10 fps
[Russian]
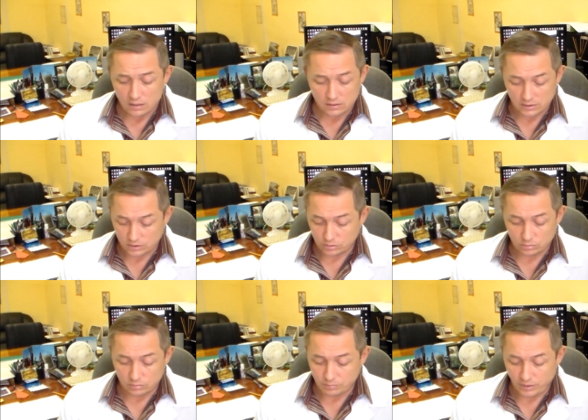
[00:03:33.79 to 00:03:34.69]
а так
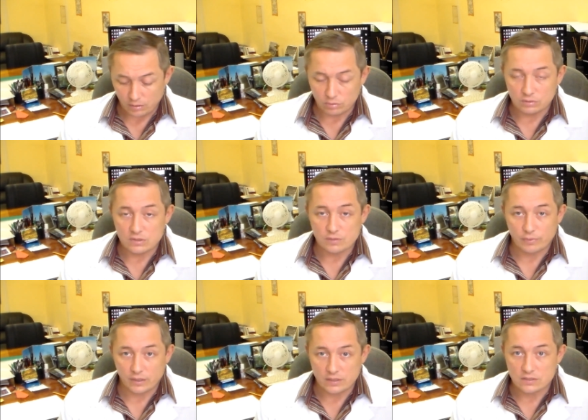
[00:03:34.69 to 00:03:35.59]
что переход на
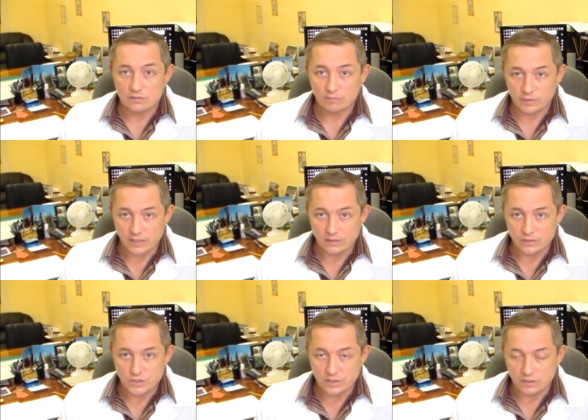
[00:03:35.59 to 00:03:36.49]
ципролекс в плане
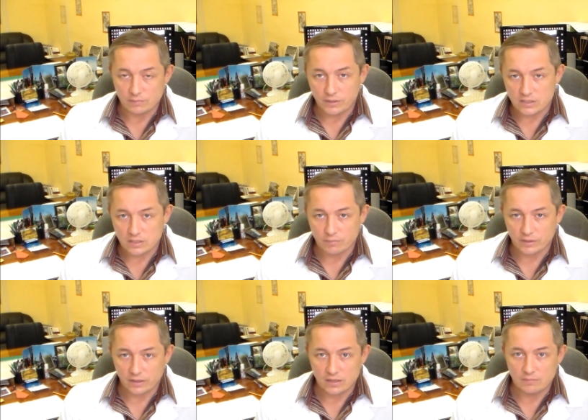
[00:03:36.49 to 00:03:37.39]
лечения депрессии, по
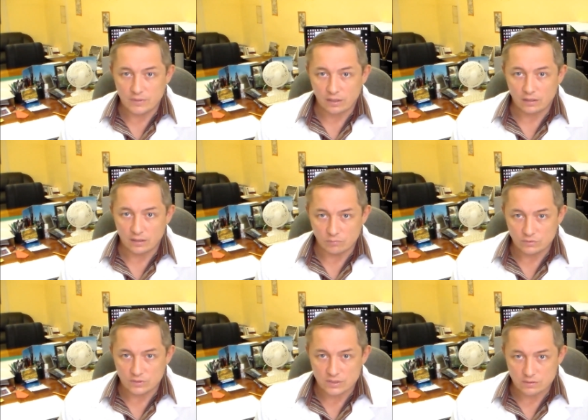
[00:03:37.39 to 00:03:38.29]
крайней мере, на
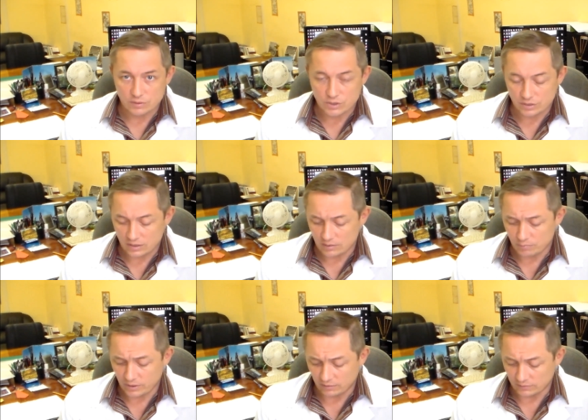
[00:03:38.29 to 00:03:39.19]
мой взгляд, совершенно
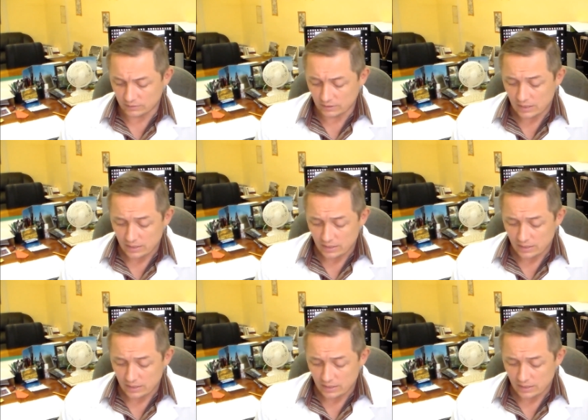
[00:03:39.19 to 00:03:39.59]
оправдан.